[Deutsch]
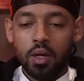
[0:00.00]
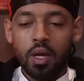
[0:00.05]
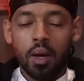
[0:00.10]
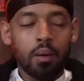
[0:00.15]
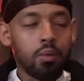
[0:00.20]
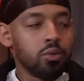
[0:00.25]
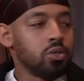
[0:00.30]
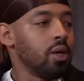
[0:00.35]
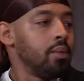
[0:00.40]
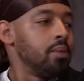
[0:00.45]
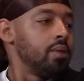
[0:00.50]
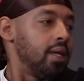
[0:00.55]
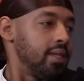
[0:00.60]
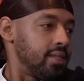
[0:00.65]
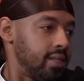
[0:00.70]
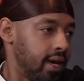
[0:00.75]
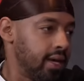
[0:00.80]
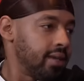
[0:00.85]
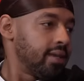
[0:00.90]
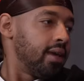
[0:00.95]
Ja, man muss ja mit der
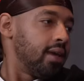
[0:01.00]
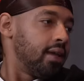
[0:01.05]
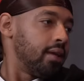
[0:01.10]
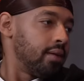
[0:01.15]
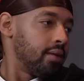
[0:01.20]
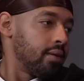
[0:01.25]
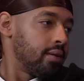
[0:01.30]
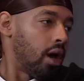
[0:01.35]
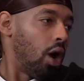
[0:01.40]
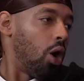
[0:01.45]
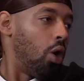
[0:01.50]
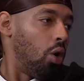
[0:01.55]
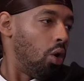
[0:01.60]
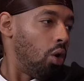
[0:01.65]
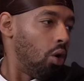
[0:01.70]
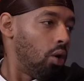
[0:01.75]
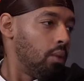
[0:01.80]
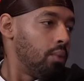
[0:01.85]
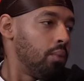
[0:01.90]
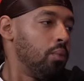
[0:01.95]
Zeit gehen. Auch.